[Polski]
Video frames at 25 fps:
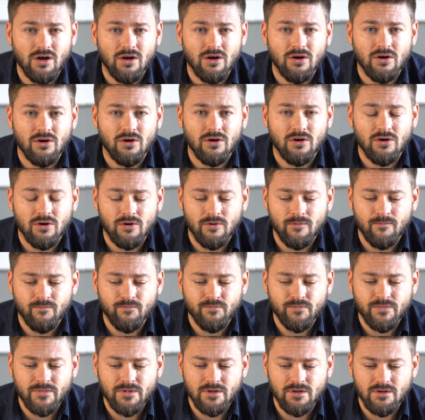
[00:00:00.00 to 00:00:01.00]
o
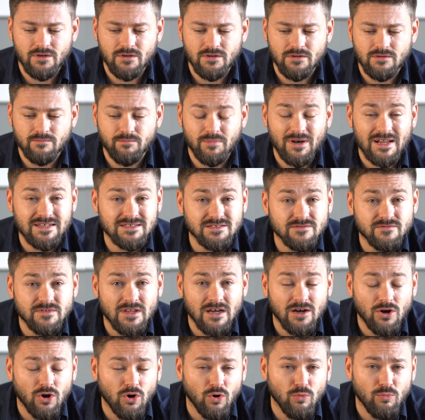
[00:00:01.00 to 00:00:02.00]
pracy
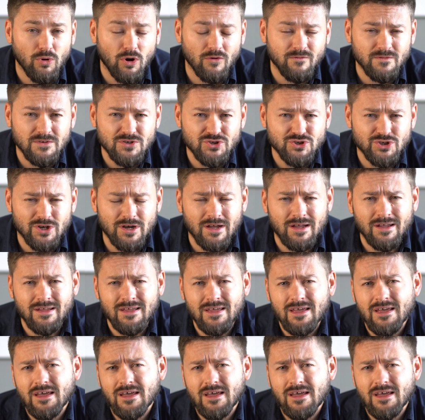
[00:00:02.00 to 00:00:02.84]
na home office